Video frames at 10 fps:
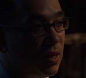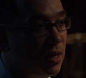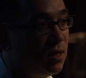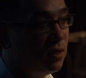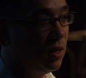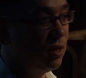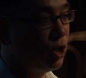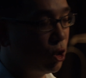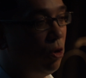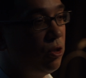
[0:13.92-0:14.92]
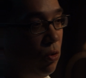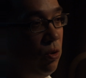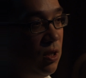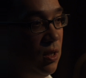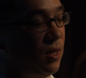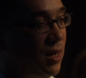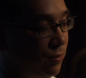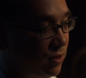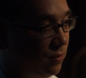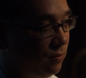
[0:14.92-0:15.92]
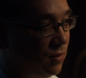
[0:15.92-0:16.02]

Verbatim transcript: ist die Chance unseres Lebens.